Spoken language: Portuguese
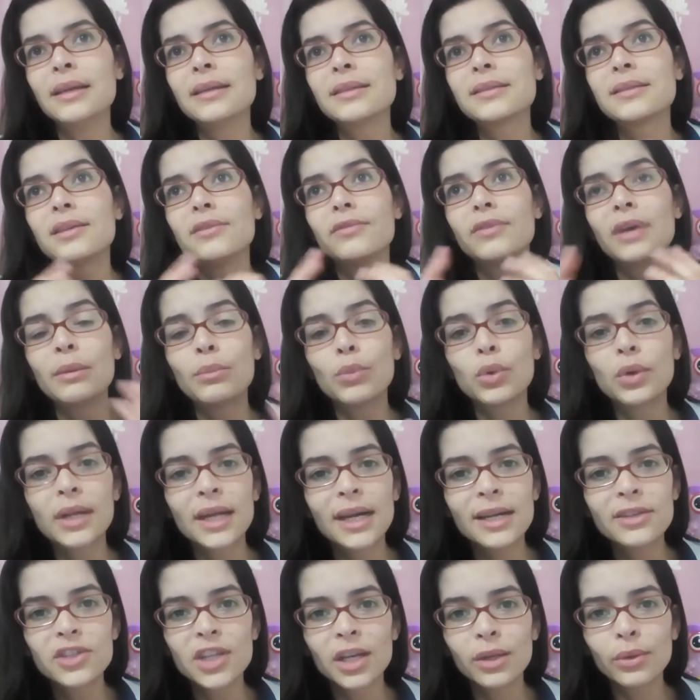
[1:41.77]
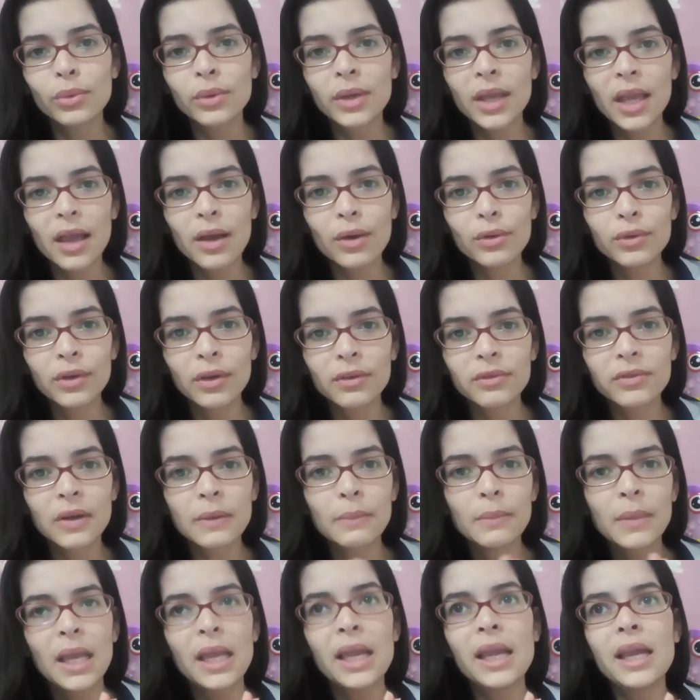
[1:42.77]
Você vai morar de aluguel
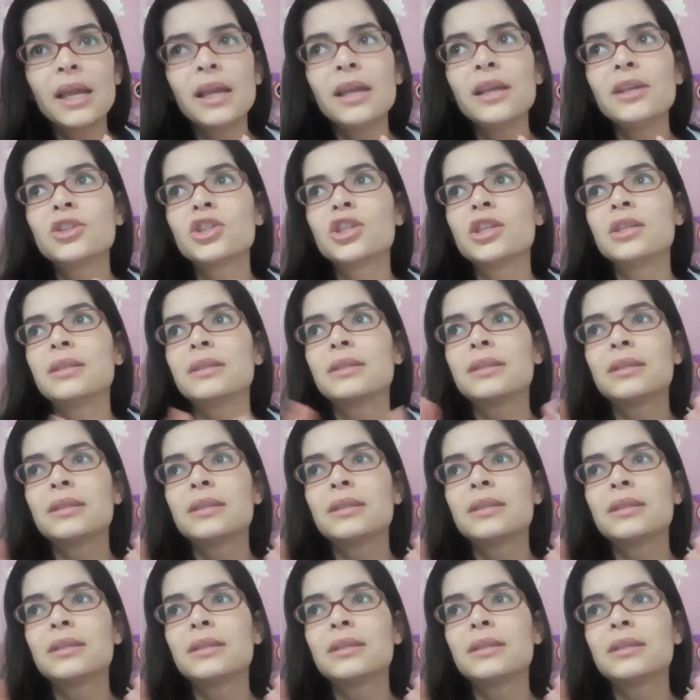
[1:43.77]
novamente?